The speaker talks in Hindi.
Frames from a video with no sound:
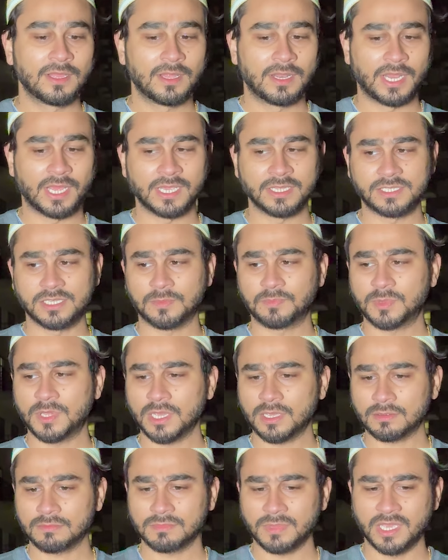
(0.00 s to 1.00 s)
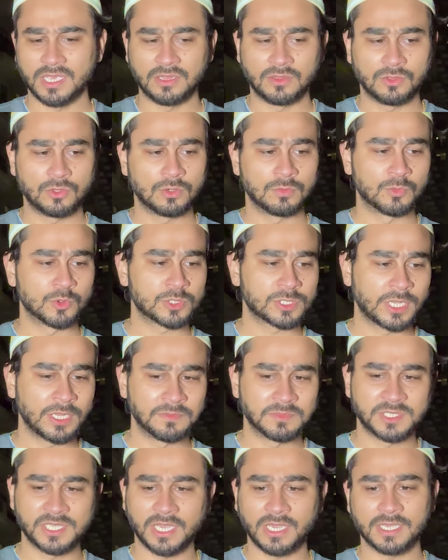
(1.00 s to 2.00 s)
लेकिन जब तक हिंदू
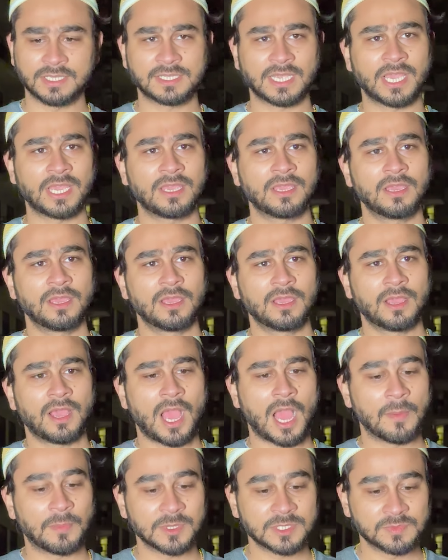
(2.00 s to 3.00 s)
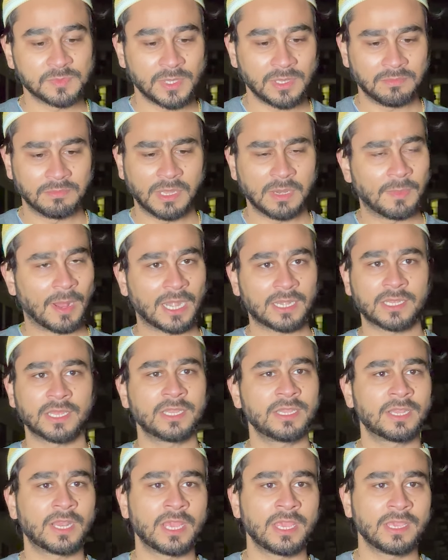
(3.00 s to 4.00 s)
मुस्लिम सिख ईसाई आपस में मिल बांट के
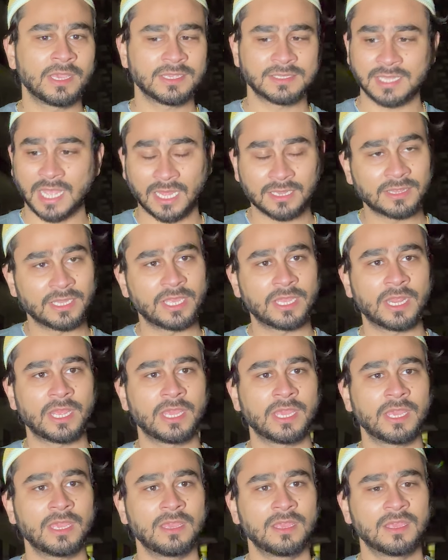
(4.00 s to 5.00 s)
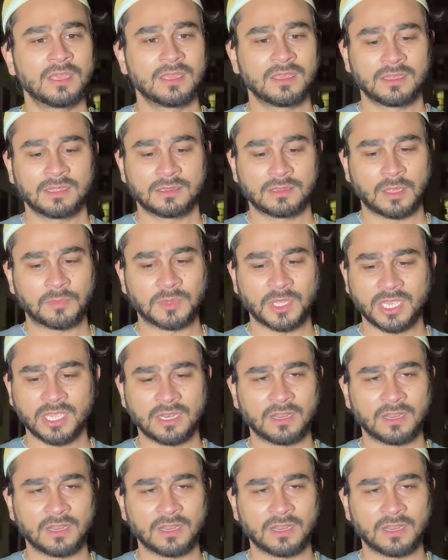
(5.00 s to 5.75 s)
नहीं रहेंगे साथ नहीं रहेंगे तब तक ये